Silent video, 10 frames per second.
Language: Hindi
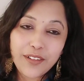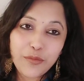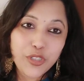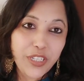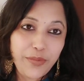
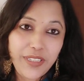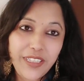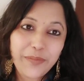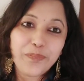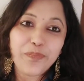मुझे भी
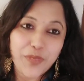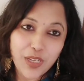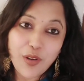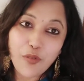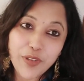
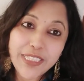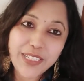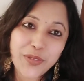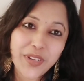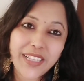ऑब्वियसली
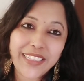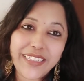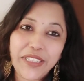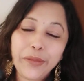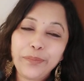सुनाती
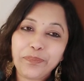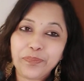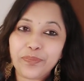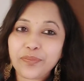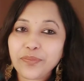थी
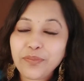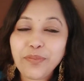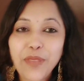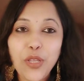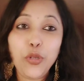
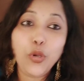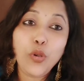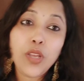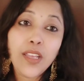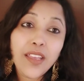तो
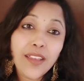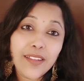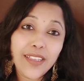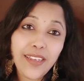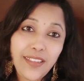
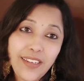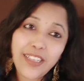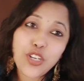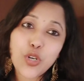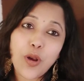धीरे धीरे
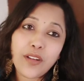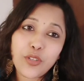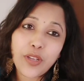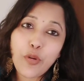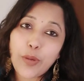ये शौक़ जो
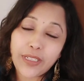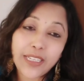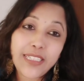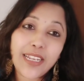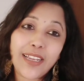है वो बढ़ता
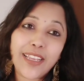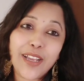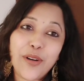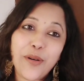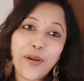चला
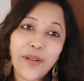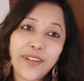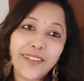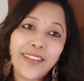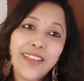गया और
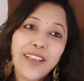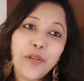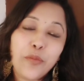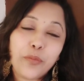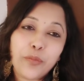
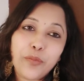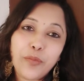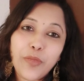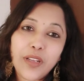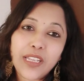
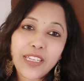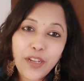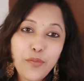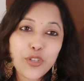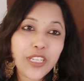
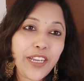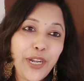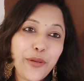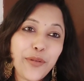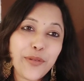कब मुझे
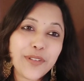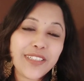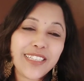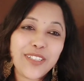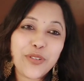रेडियो
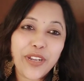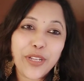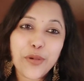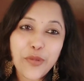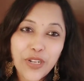से जुड़ने
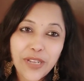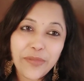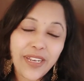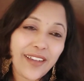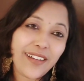का मौका
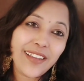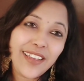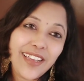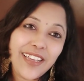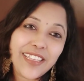मिला
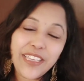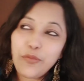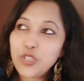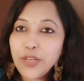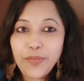ये
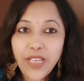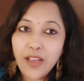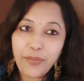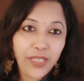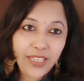मुझे अपने
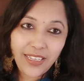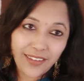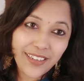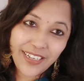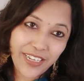आप ही
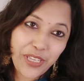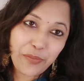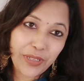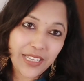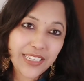नहीं
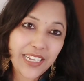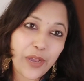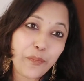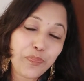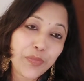पता चला
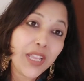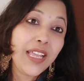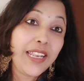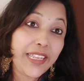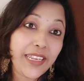
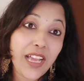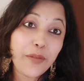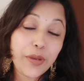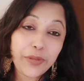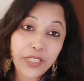लेकिन हाँ
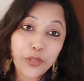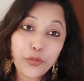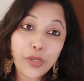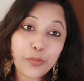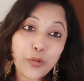मैं बता
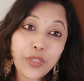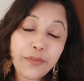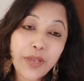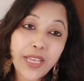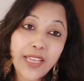दूँ आपको कि
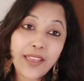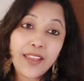मैं